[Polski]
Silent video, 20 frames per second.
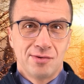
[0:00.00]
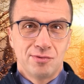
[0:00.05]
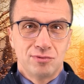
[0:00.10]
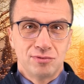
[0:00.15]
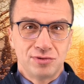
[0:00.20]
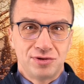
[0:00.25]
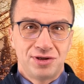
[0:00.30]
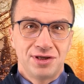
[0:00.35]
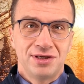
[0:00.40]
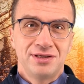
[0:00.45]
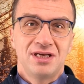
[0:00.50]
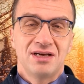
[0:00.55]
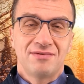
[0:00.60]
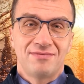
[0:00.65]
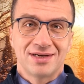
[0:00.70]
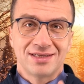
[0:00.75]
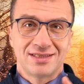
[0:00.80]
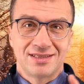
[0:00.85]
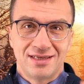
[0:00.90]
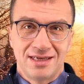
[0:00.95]
Uczynię
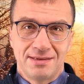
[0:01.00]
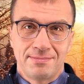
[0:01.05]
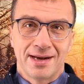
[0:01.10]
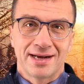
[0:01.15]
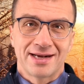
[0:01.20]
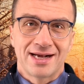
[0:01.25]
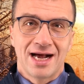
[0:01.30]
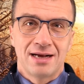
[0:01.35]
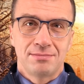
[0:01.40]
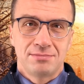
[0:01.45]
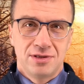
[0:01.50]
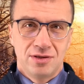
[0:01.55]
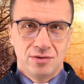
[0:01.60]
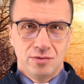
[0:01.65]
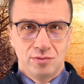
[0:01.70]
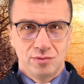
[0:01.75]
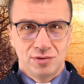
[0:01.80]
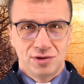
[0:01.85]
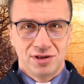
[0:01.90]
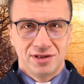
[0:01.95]
was rybakami
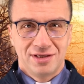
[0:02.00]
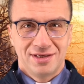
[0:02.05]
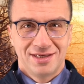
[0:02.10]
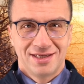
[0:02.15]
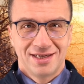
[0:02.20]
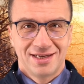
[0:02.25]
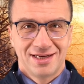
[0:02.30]
ludzi.